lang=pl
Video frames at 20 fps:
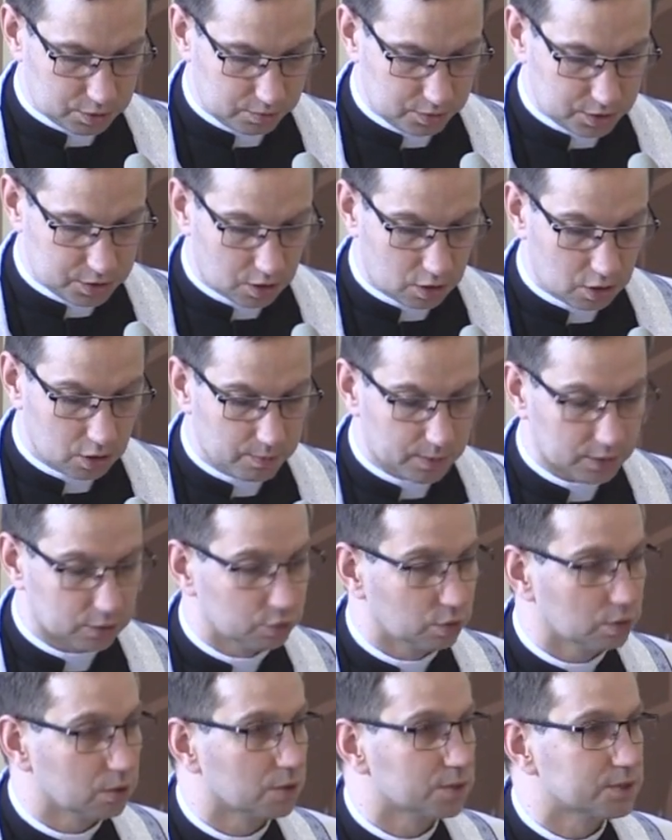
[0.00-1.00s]
oczywiście
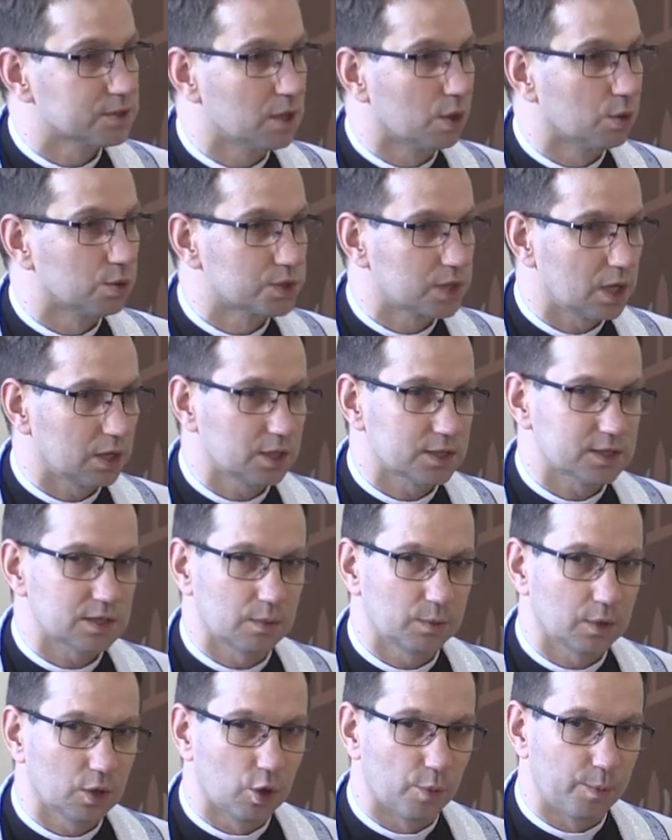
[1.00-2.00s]
komentując nauczanie
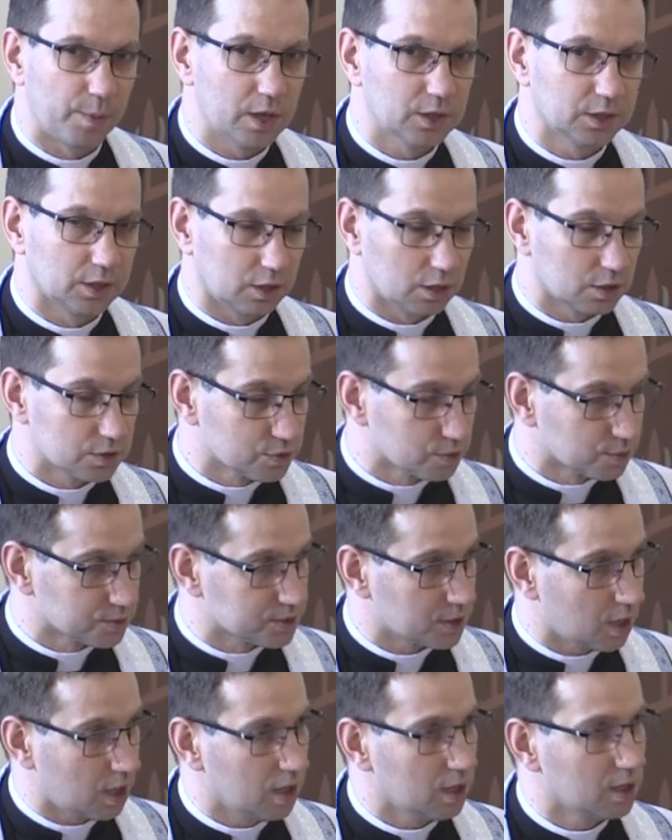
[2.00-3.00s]
samego Pana
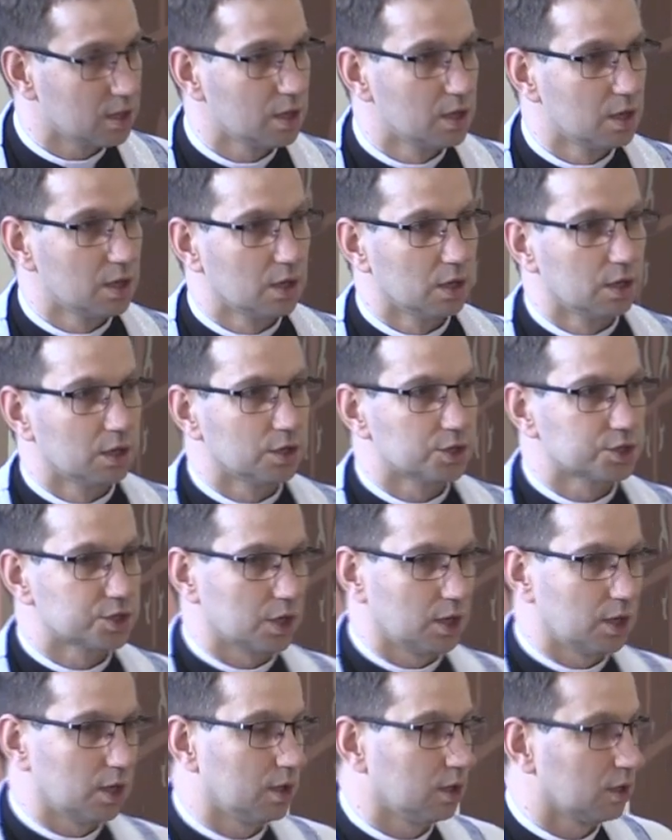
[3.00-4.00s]
Jezusa,
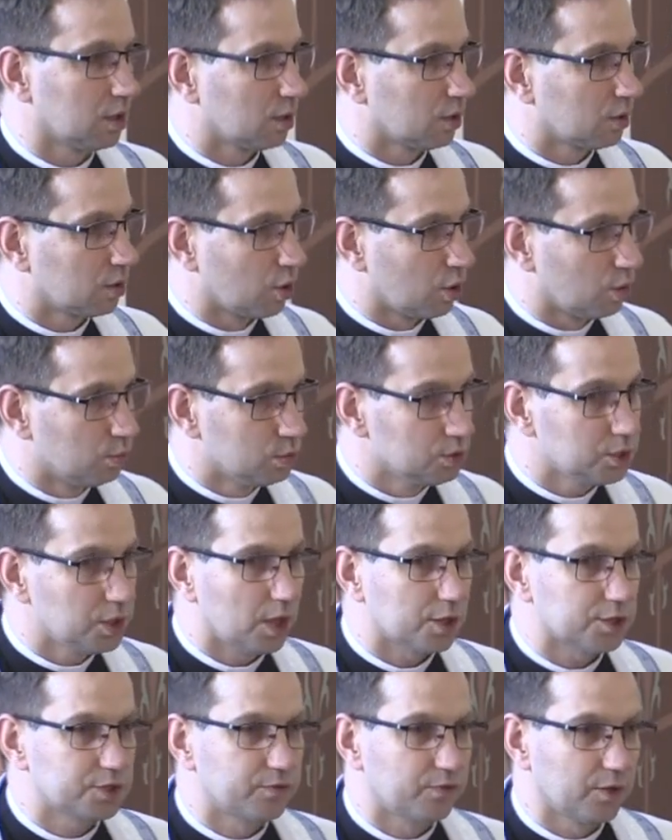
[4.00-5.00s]
że
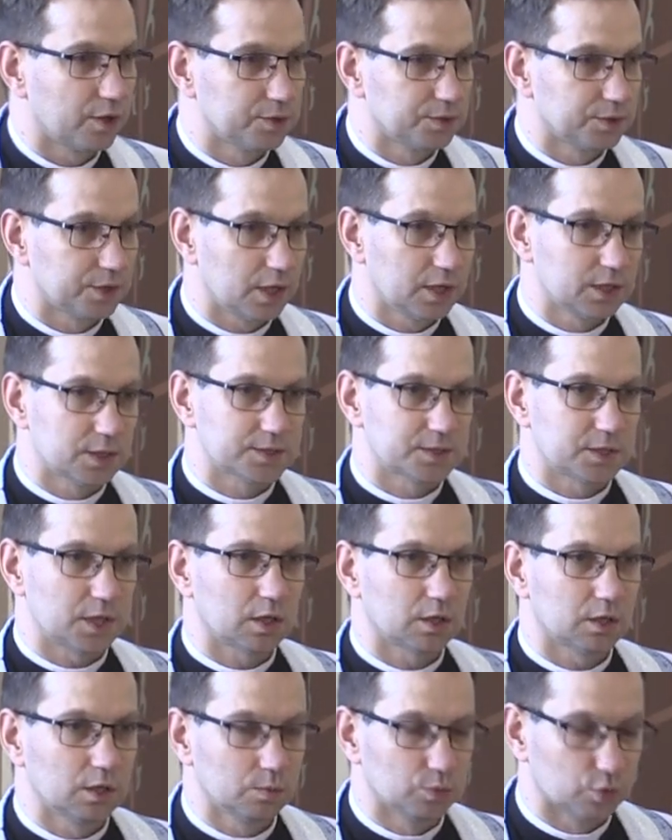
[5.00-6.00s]
komunia święta jest
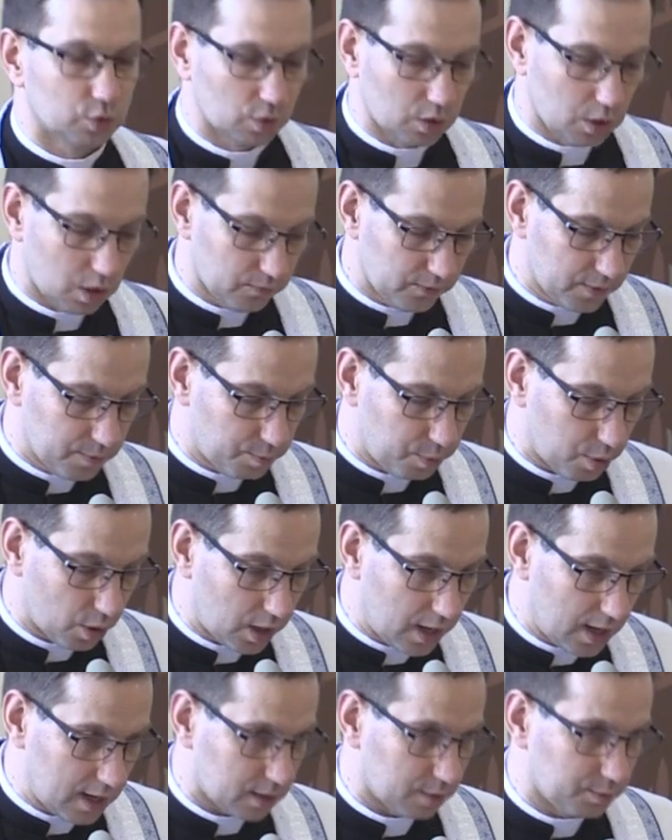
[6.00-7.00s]
takim duchowym
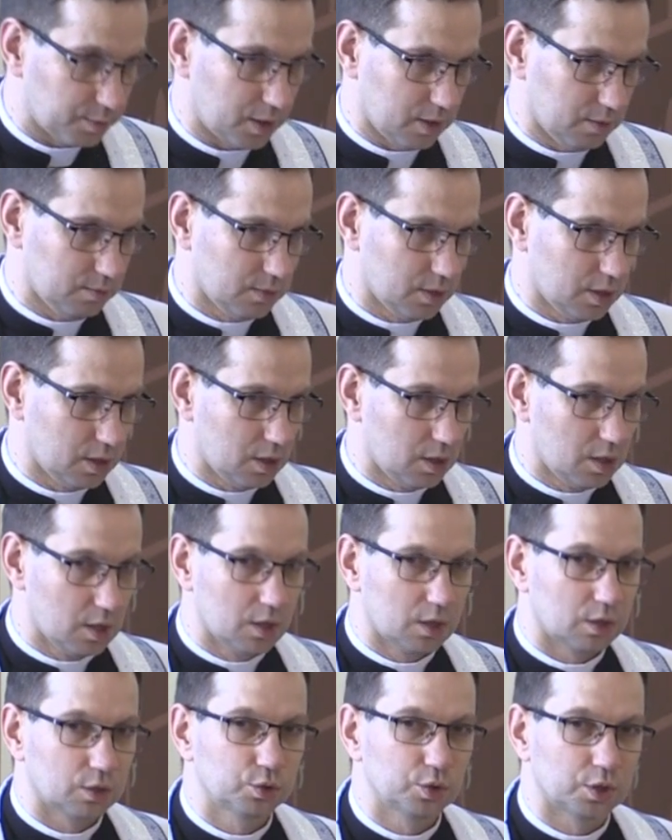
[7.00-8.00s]
pokarmem,
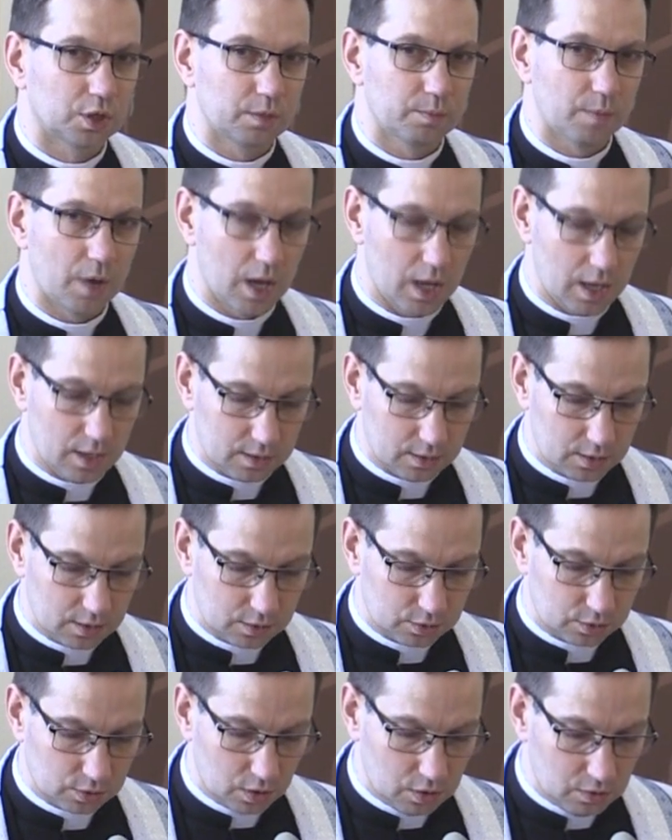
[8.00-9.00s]
który ma
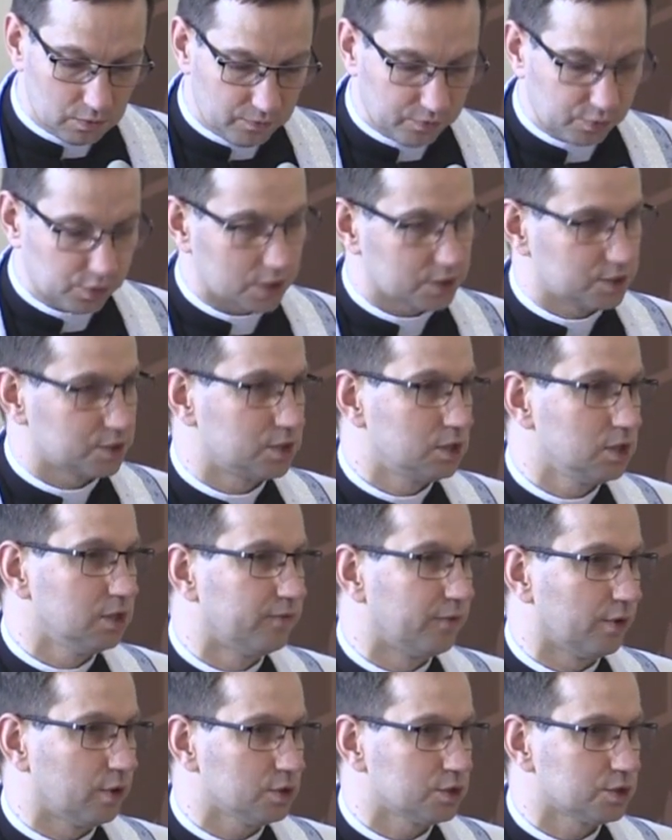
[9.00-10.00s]
tą
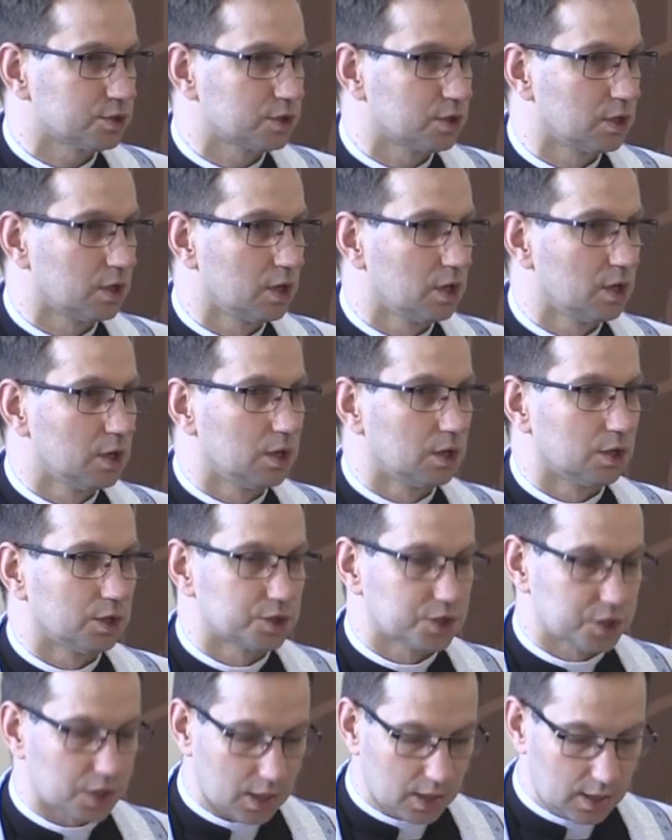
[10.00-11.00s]
właściwość,
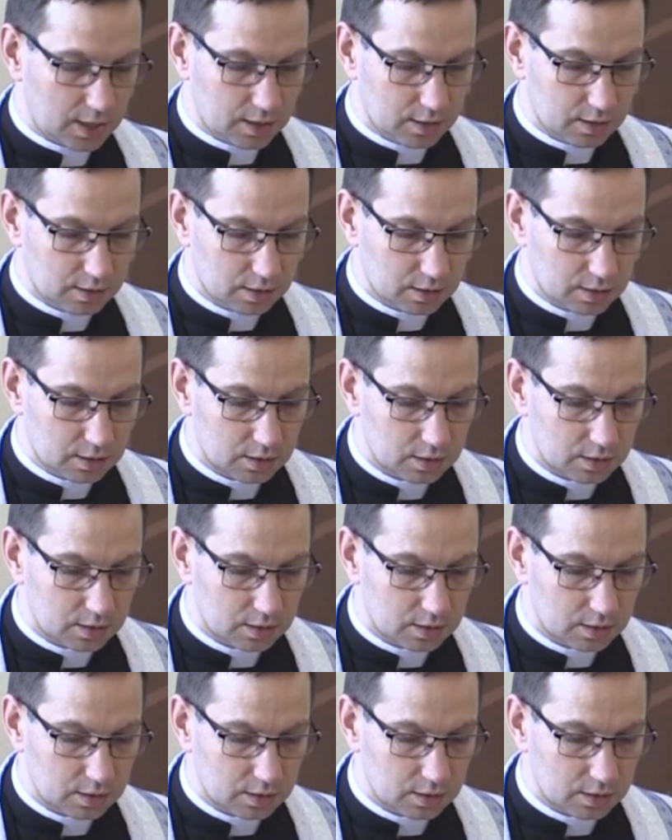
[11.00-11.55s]
że